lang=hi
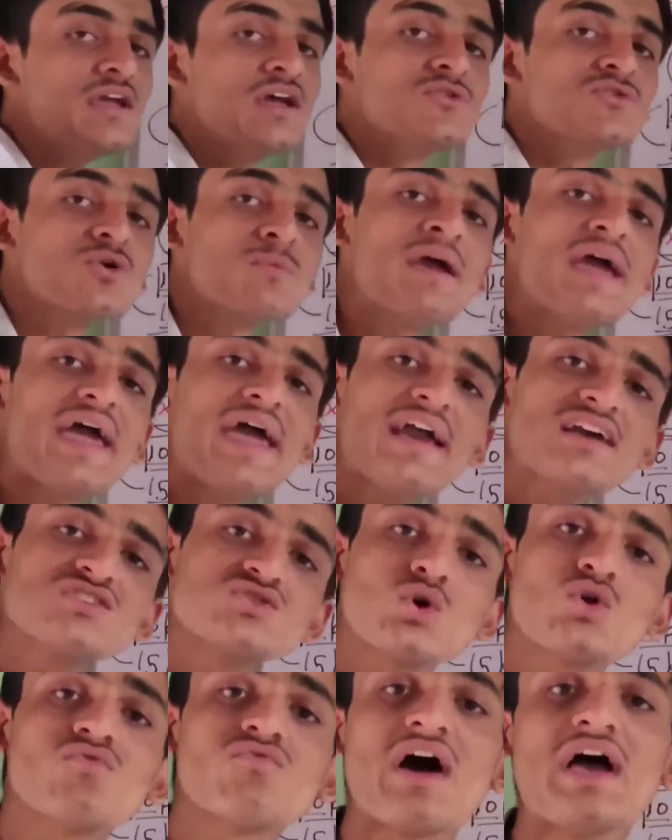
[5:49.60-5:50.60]
थी तो हमें
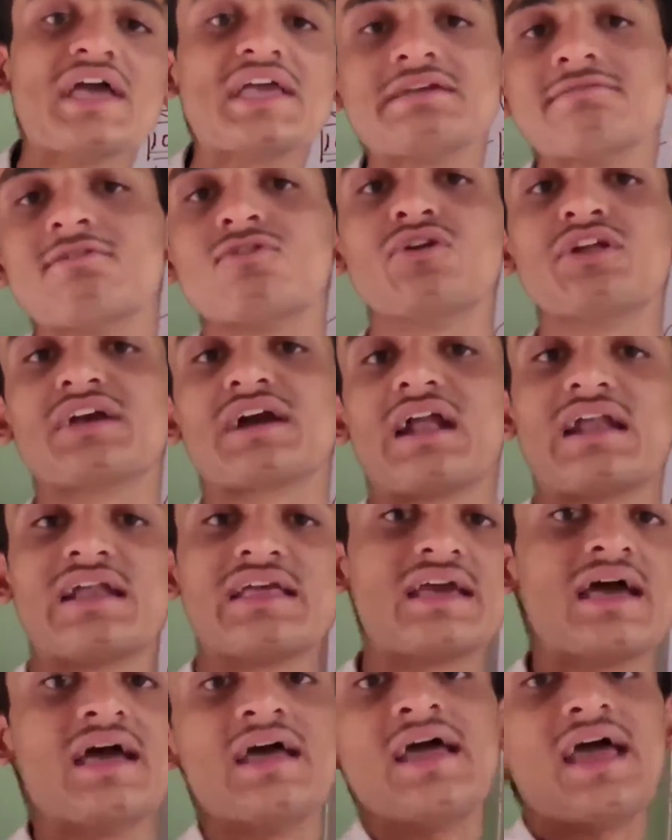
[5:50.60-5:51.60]
एक्स और वाई की वैल्यू
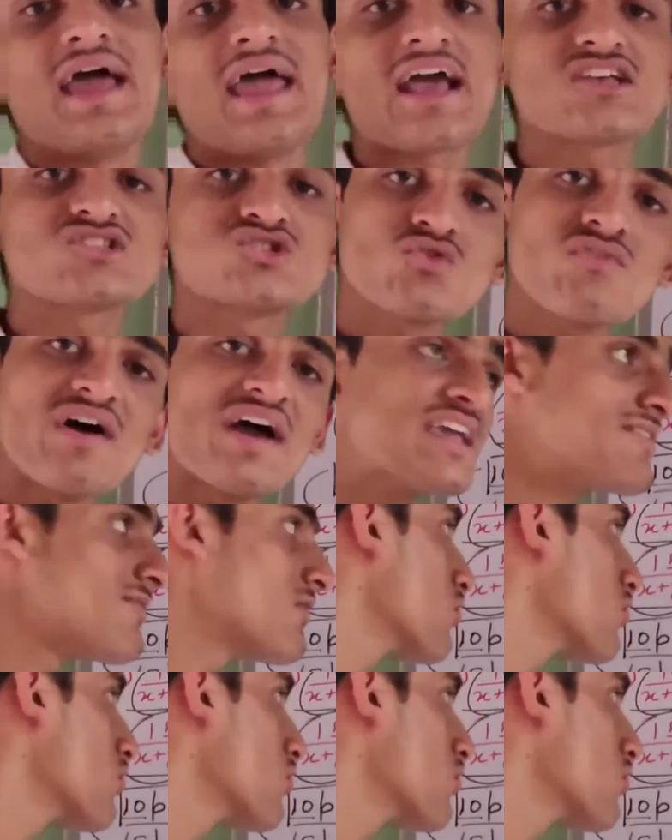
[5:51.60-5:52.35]
निकालनी है एक्स और वाई